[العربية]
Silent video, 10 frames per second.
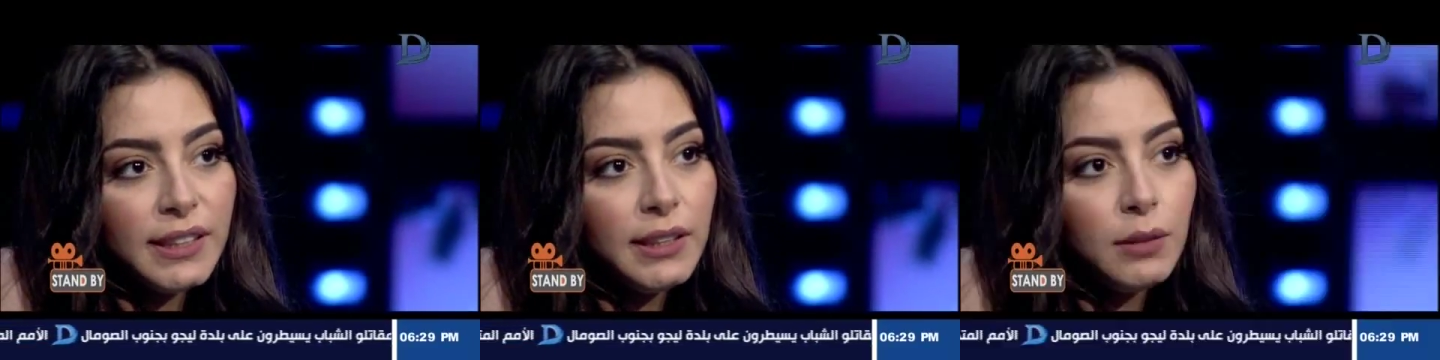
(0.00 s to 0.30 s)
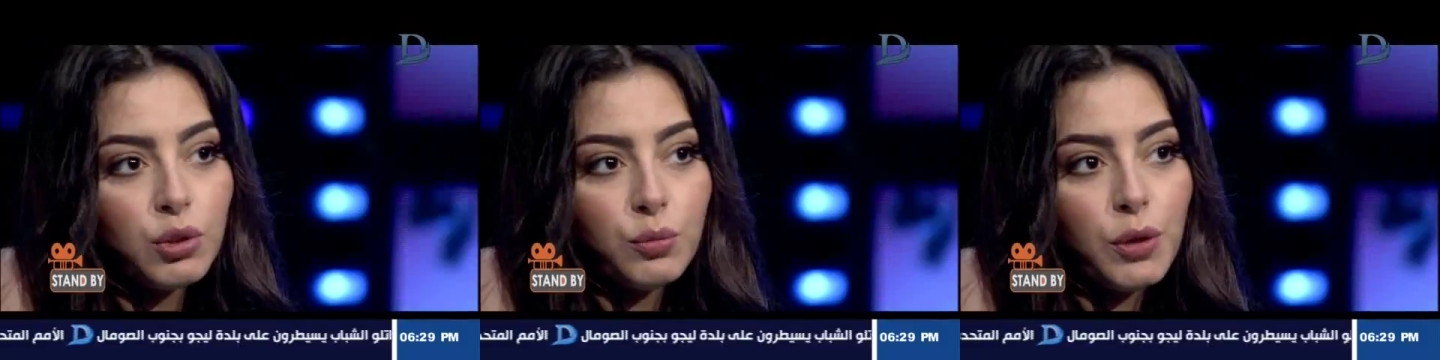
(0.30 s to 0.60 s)
تانية
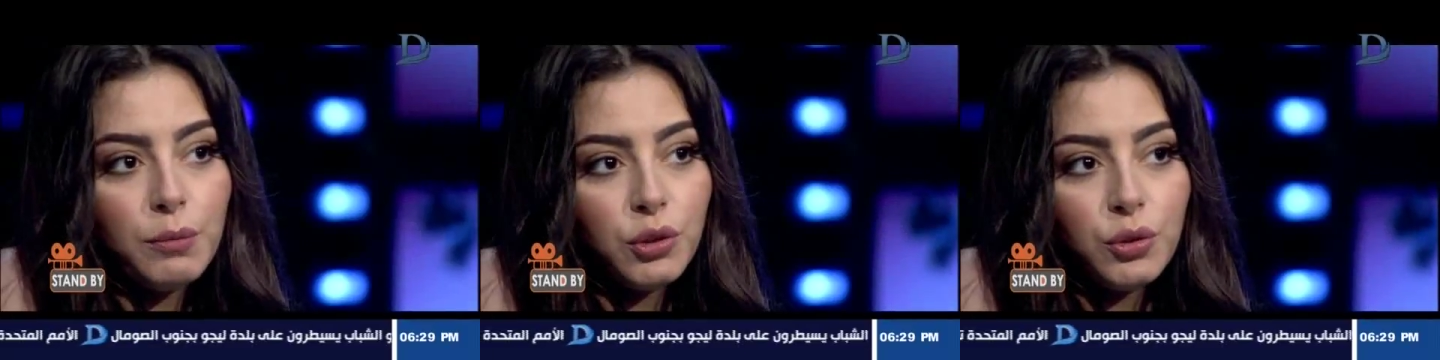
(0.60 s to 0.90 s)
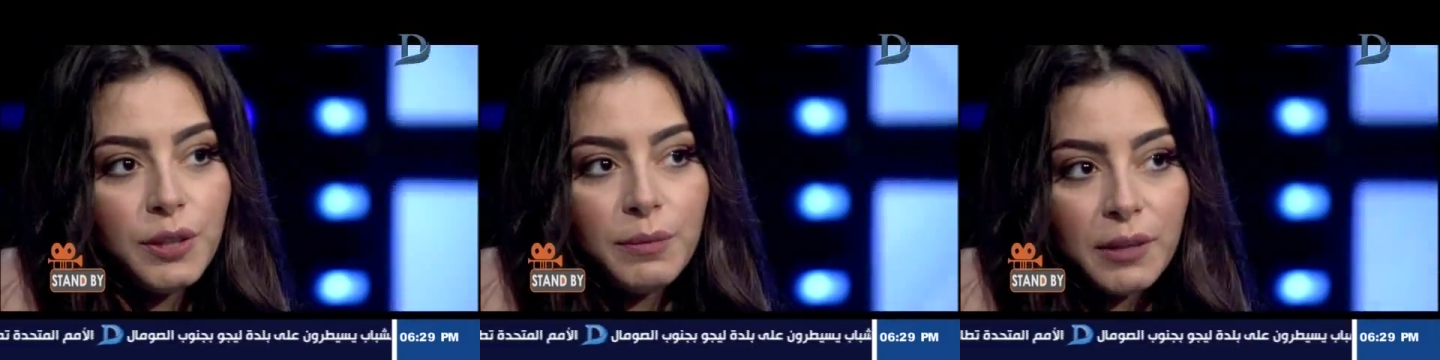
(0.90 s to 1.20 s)
مش مهم
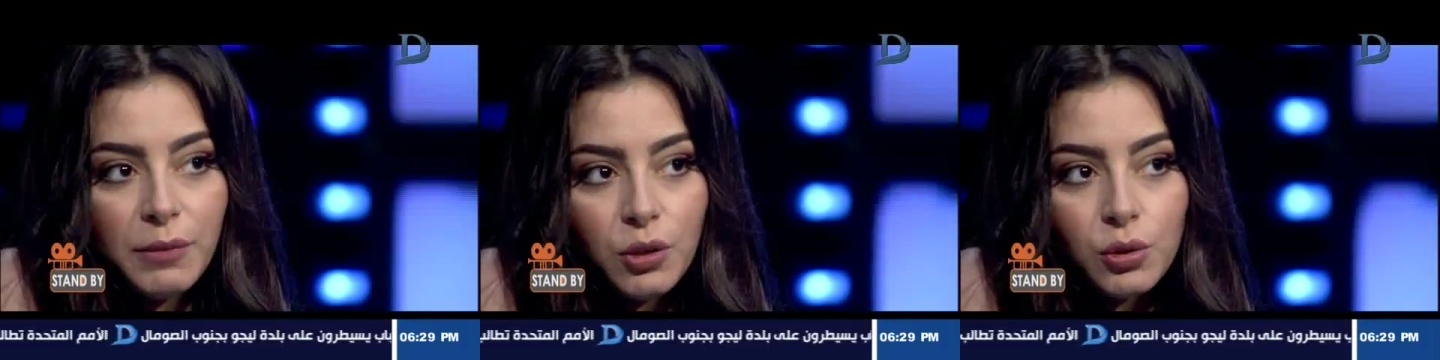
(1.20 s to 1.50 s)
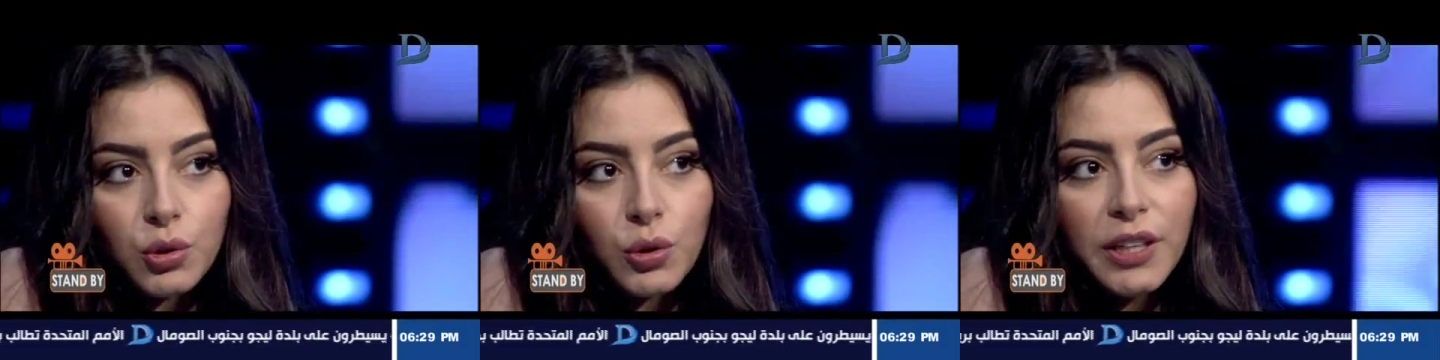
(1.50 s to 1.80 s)
الدور يبقى كبير
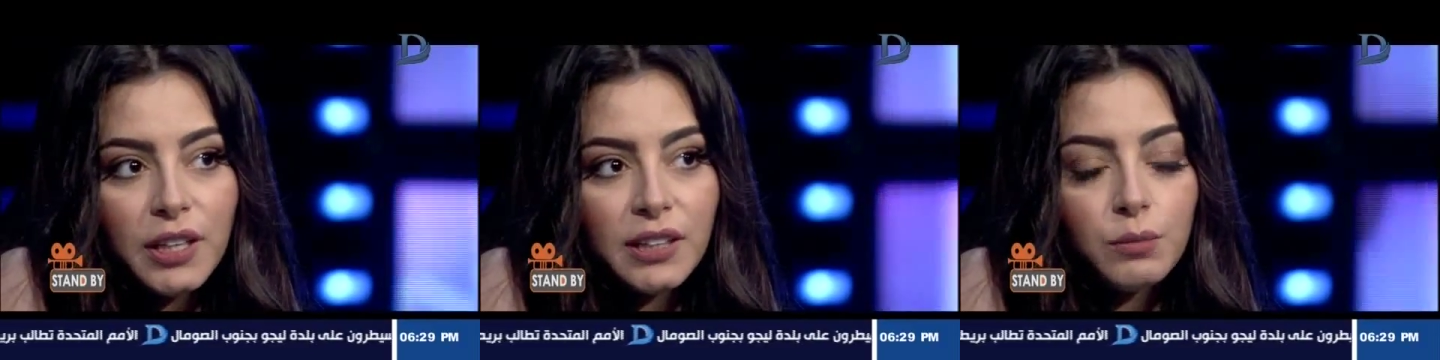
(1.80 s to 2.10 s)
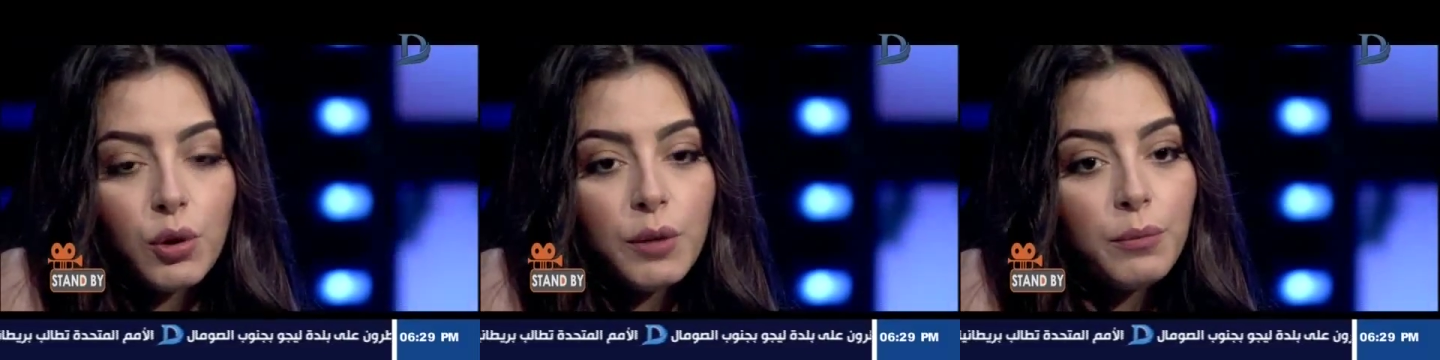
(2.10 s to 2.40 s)
ولا صغير
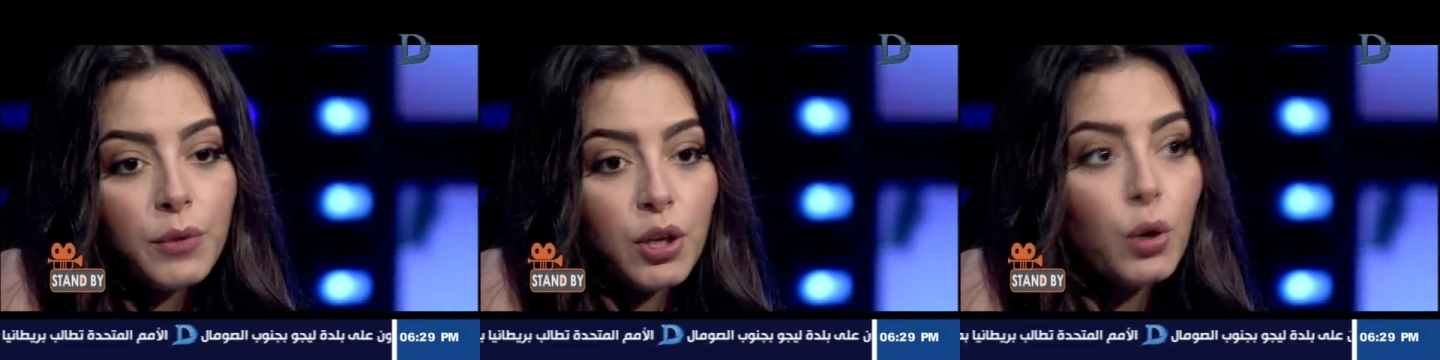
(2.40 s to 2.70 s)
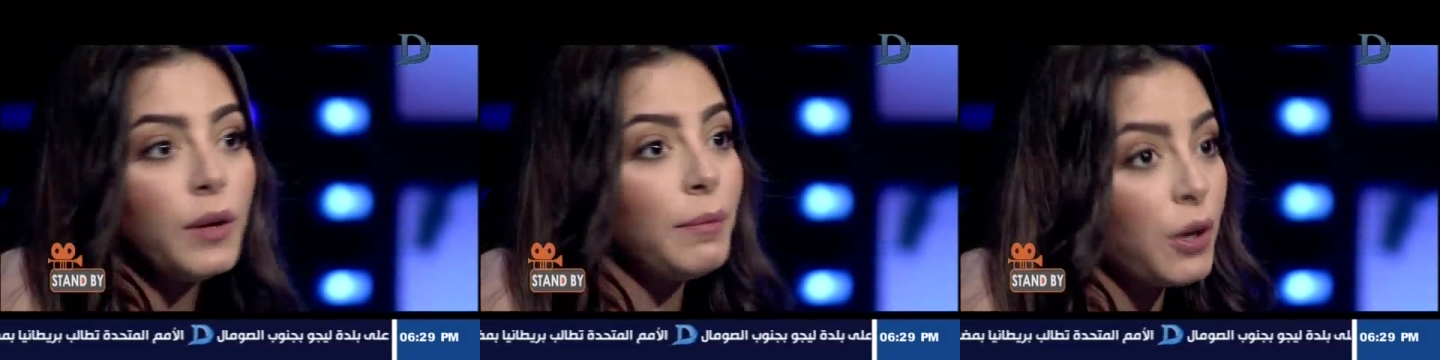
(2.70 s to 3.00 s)
قد مهم ان
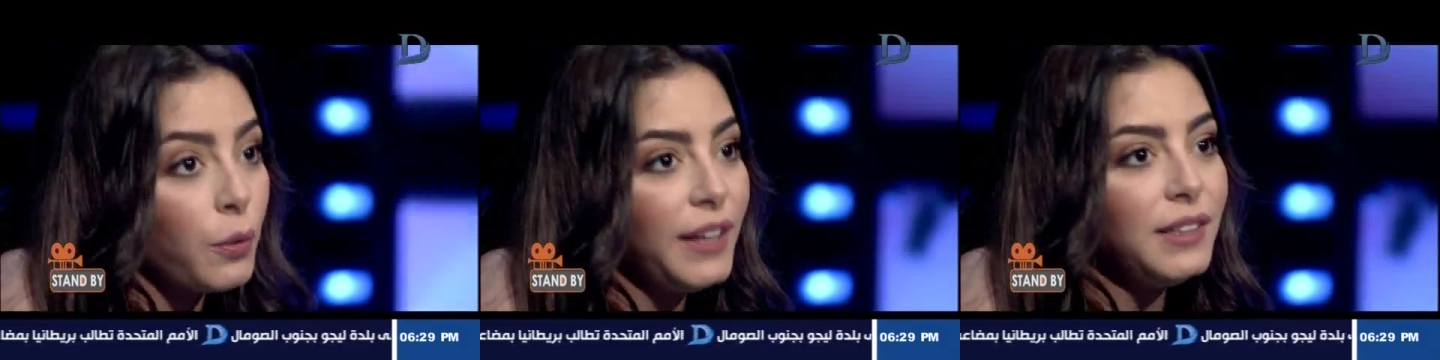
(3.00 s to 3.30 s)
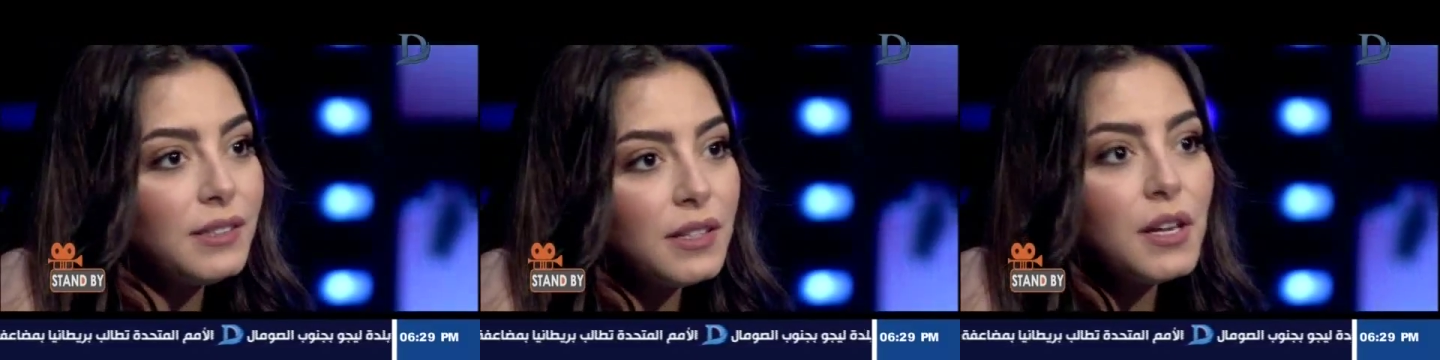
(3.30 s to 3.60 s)
هو يبقى
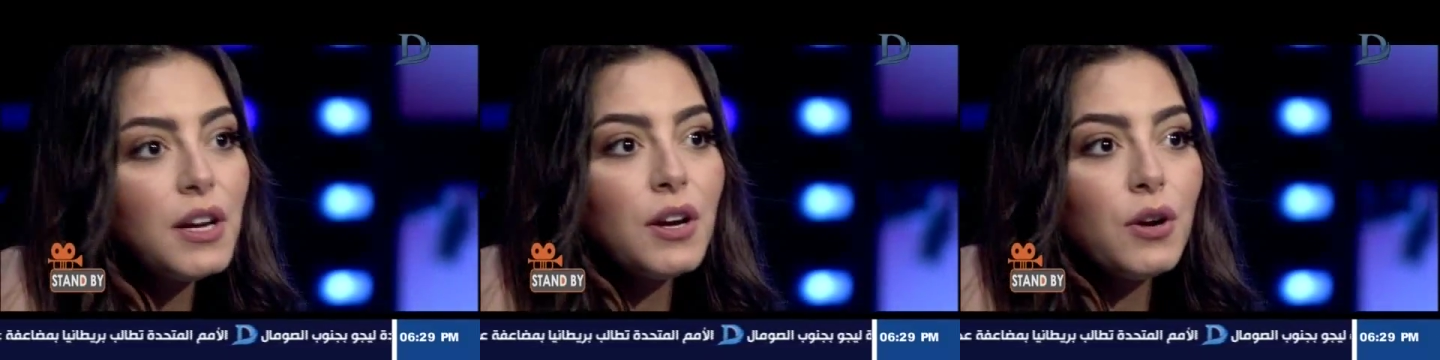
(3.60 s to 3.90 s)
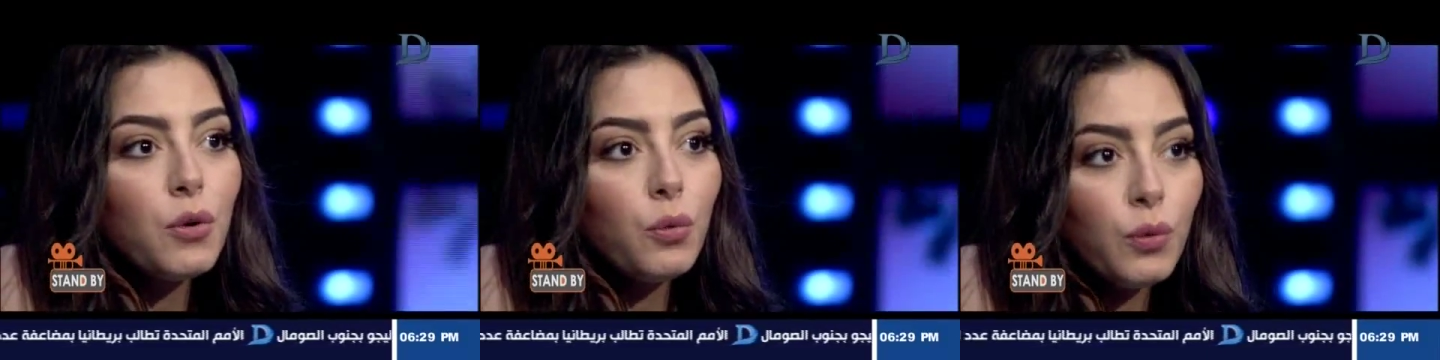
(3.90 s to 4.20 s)
كويس
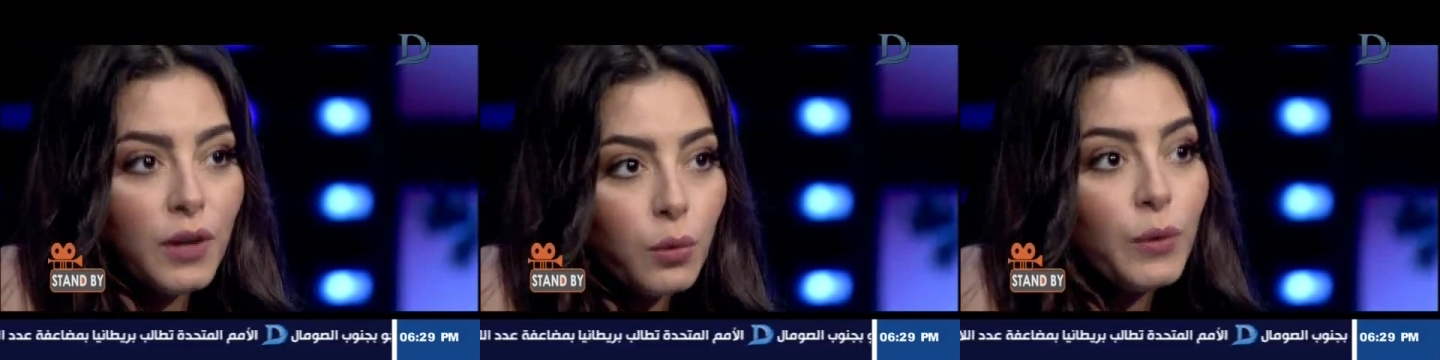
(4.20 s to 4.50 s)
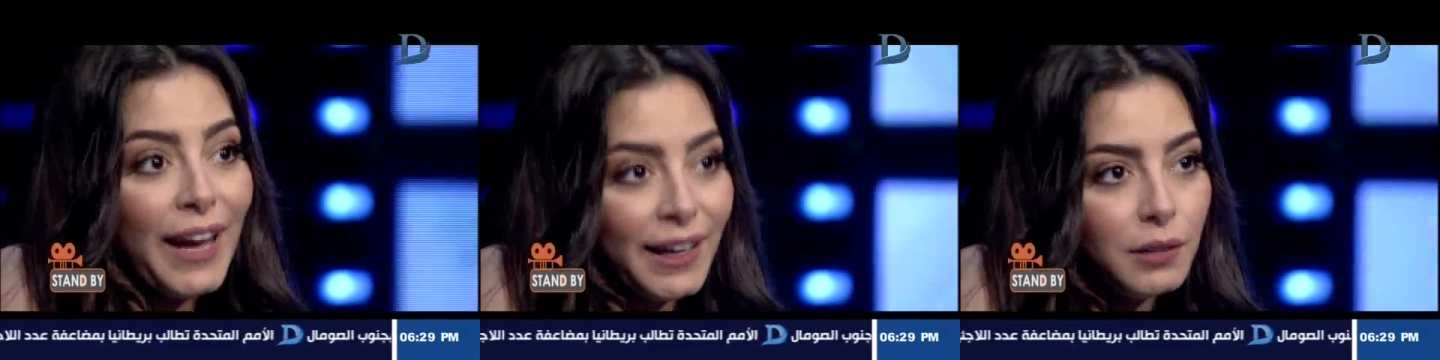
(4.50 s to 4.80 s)
و...
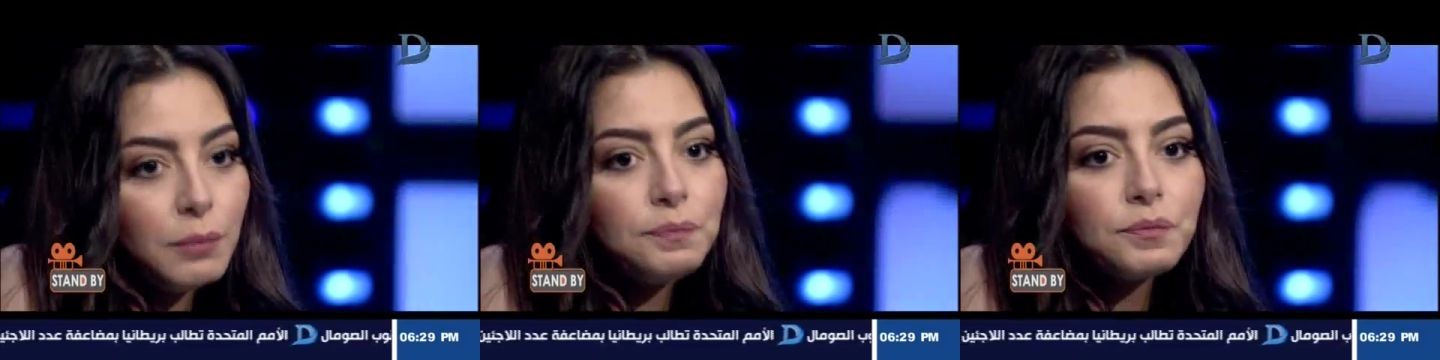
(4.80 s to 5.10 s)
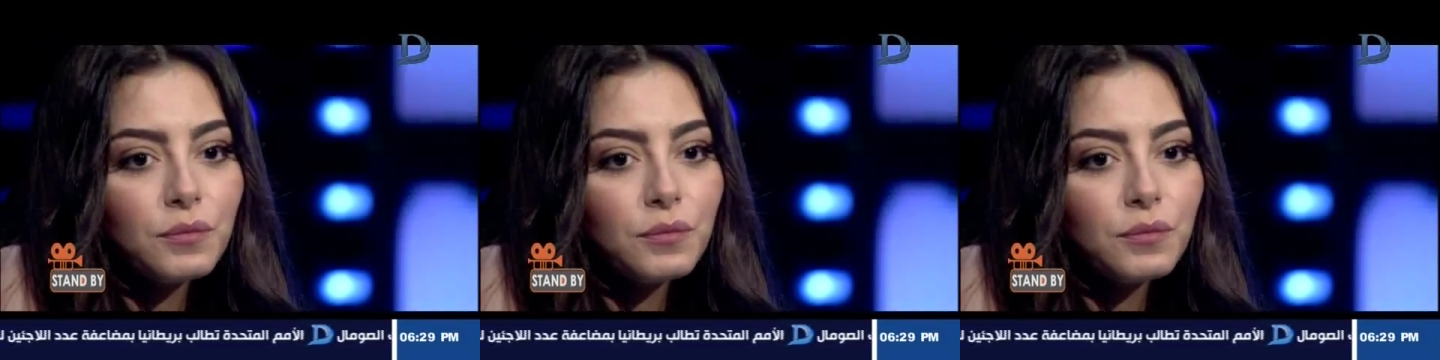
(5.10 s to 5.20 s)
ويعلم